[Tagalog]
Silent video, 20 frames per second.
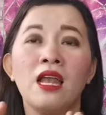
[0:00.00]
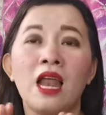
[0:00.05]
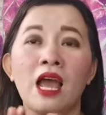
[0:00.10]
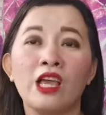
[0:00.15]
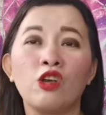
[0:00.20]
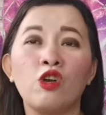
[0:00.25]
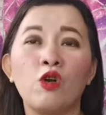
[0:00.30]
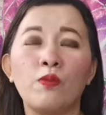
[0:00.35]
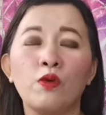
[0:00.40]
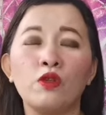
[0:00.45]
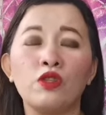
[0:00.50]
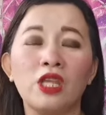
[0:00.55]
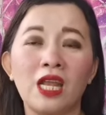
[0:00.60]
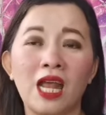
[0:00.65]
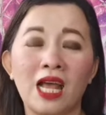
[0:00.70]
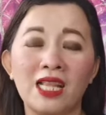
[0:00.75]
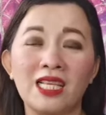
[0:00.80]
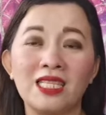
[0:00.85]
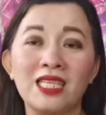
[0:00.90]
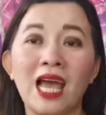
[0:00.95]
Lagi ko pong
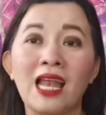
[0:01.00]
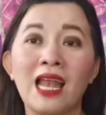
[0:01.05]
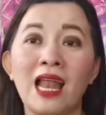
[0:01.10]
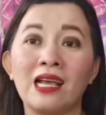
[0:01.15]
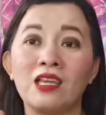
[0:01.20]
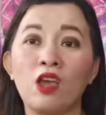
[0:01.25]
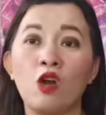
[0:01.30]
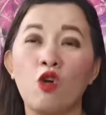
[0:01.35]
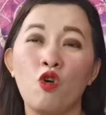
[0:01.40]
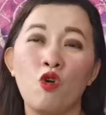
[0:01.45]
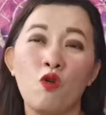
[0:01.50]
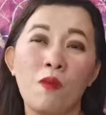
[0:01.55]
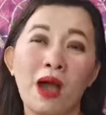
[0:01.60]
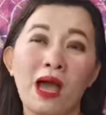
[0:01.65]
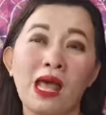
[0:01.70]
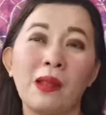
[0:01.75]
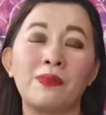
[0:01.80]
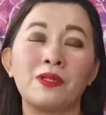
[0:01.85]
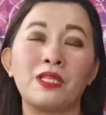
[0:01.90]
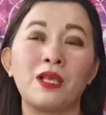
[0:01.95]
dinadasal. Lagi ako
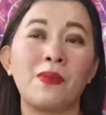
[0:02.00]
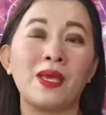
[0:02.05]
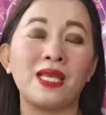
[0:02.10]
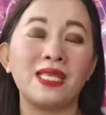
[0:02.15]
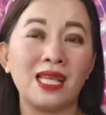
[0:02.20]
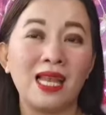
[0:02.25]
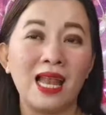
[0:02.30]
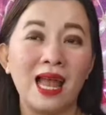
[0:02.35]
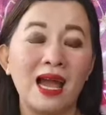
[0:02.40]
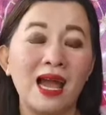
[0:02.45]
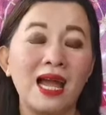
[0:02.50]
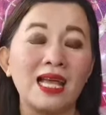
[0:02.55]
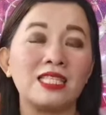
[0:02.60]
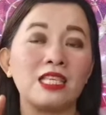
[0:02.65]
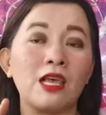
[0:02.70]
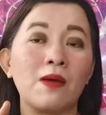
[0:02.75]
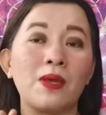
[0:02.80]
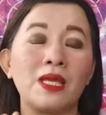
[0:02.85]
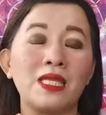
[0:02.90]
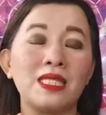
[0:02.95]
humarap sa may silangan,
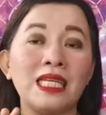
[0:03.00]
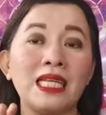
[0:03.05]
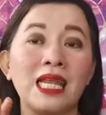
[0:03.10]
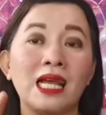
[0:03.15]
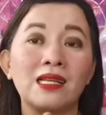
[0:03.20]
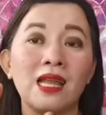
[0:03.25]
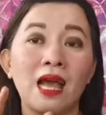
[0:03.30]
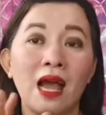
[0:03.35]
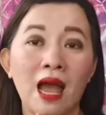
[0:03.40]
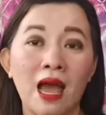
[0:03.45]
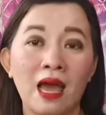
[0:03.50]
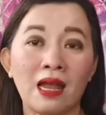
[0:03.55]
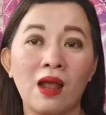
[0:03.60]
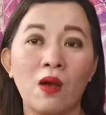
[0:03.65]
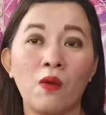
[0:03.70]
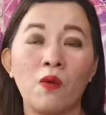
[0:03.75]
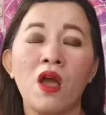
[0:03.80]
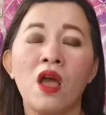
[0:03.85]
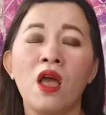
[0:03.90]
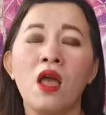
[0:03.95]
sa may sinag ng
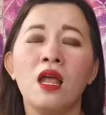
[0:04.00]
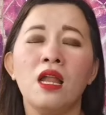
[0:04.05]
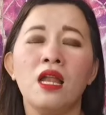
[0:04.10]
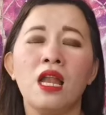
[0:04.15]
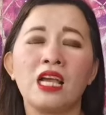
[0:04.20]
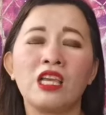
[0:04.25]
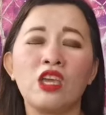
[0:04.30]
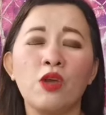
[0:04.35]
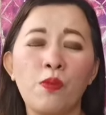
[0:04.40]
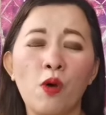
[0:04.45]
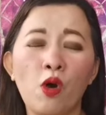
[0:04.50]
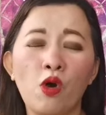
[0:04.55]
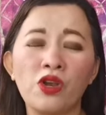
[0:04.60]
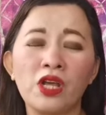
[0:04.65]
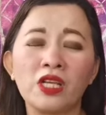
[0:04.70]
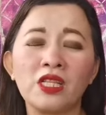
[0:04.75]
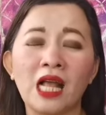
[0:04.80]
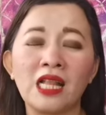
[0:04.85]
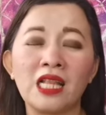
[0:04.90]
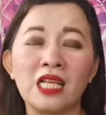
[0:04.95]
araw. Lagi po ako
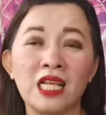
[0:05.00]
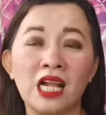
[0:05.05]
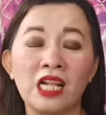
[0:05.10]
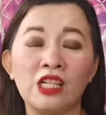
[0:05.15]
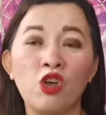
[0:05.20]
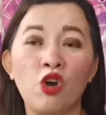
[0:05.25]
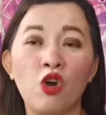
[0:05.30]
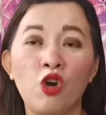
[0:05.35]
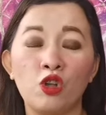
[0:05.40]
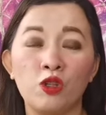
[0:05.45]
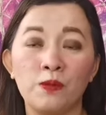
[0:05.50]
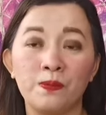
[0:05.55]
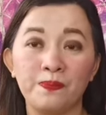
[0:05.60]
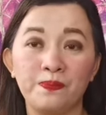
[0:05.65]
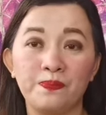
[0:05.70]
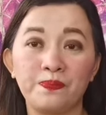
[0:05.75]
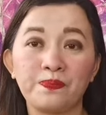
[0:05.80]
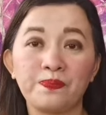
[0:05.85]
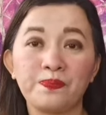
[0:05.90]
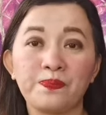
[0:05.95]
nagdadasal doon
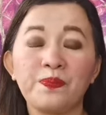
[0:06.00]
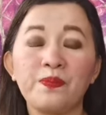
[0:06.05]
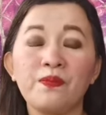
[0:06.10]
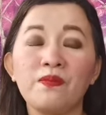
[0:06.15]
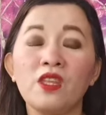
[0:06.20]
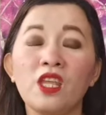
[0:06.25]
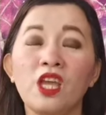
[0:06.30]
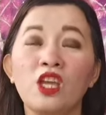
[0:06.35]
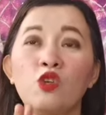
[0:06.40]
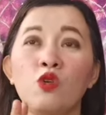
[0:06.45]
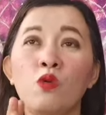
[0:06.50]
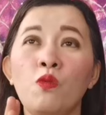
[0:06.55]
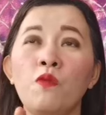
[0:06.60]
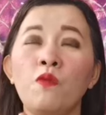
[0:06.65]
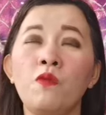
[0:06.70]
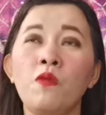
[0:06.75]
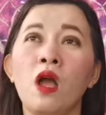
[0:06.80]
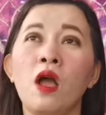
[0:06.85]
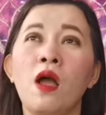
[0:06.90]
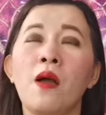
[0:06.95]

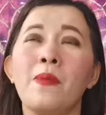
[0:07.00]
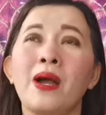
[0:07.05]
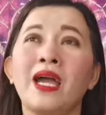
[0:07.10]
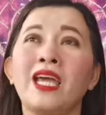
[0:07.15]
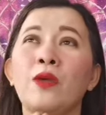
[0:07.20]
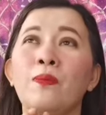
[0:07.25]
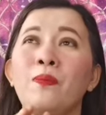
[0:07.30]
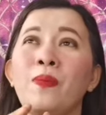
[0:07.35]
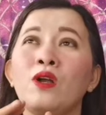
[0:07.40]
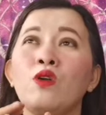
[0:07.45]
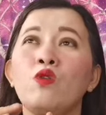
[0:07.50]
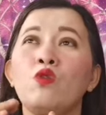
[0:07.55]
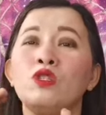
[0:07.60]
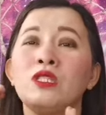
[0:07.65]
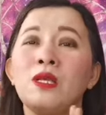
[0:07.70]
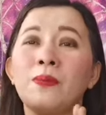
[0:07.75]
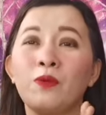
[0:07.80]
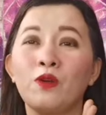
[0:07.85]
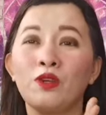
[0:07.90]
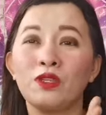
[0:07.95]
yung
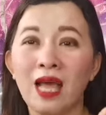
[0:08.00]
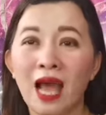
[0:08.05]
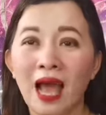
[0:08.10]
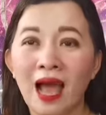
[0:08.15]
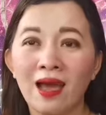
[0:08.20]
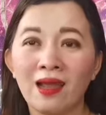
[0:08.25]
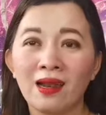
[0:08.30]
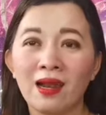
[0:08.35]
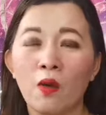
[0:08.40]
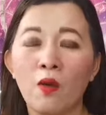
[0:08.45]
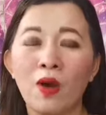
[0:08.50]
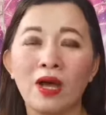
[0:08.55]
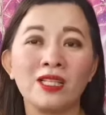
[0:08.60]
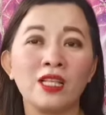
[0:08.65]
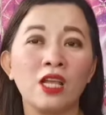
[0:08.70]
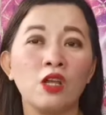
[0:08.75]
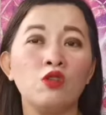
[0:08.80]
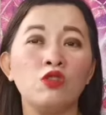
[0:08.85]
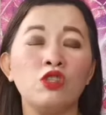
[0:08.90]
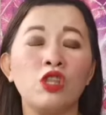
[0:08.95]
pakikipag-usap ko sa araw at
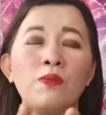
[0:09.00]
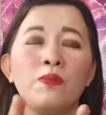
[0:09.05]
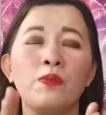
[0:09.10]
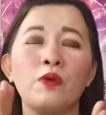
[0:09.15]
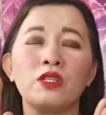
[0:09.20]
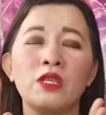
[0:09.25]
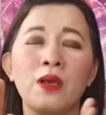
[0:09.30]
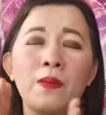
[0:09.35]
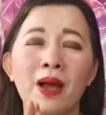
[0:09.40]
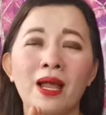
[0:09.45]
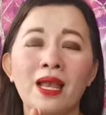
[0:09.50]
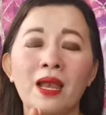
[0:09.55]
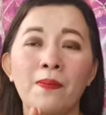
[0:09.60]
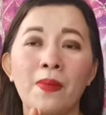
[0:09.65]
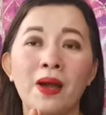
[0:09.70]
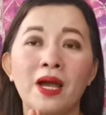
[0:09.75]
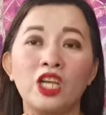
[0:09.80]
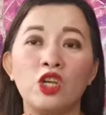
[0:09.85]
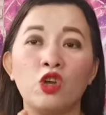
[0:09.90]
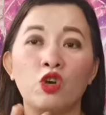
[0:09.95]
ganoon din po sa mahal na
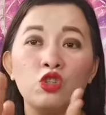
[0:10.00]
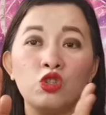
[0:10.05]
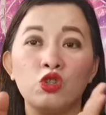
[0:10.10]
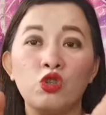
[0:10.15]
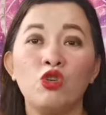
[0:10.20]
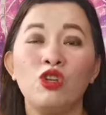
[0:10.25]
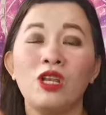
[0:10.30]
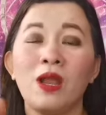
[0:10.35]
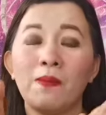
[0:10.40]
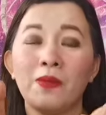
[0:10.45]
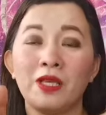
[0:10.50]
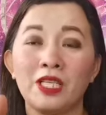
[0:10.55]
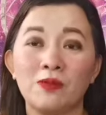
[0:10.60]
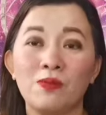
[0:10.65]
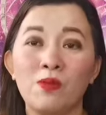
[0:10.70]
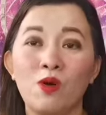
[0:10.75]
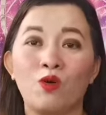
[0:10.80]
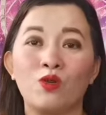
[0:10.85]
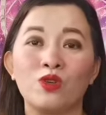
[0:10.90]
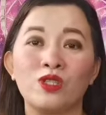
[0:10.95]
Panginoon doon na
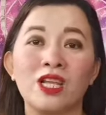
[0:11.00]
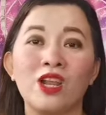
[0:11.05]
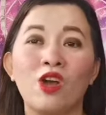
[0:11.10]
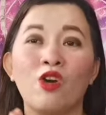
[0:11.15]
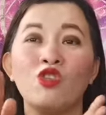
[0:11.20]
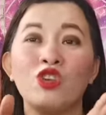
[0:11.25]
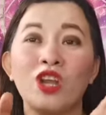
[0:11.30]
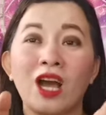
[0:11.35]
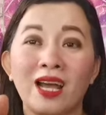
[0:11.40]
mismo kung saan ako